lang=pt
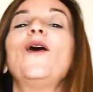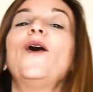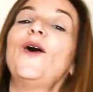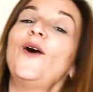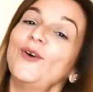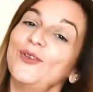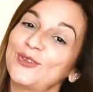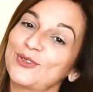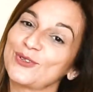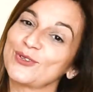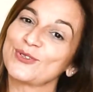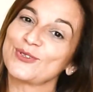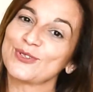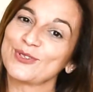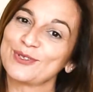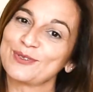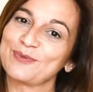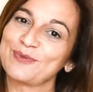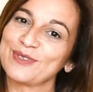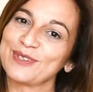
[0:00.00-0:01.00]
Outro
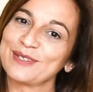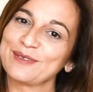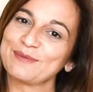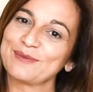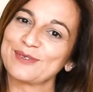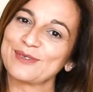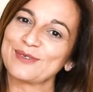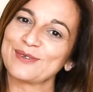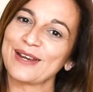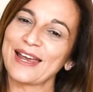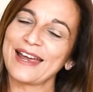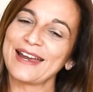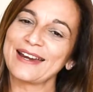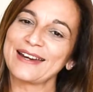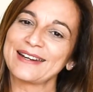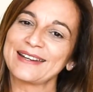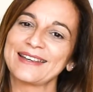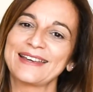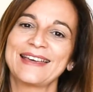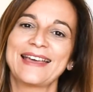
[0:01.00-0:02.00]
jogo que podemos
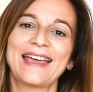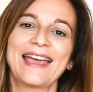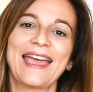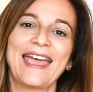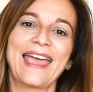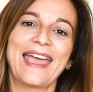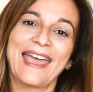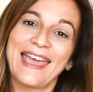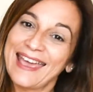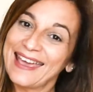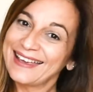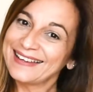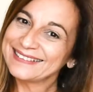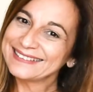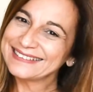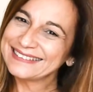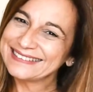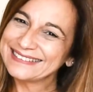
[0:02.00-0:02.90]
jogar é